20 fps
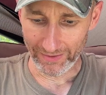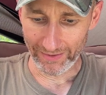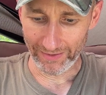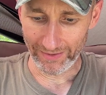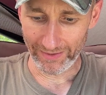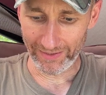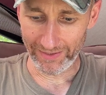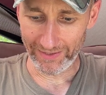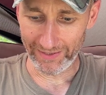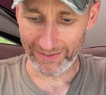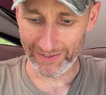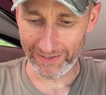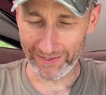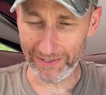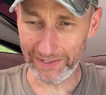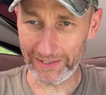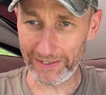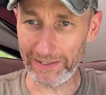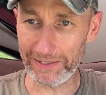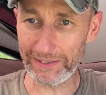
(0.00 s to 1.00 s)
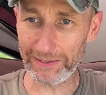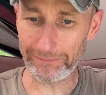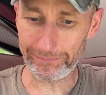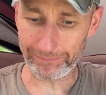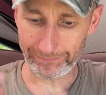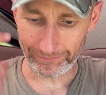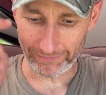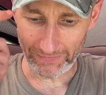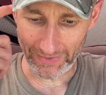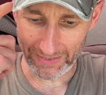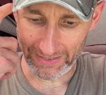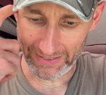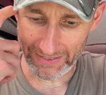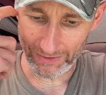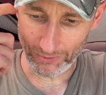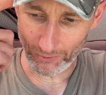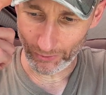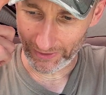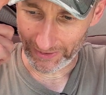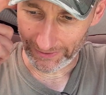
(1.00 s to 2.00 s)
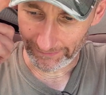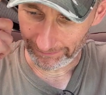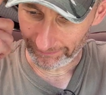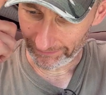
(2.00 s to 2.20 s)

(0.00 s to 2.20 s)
e allora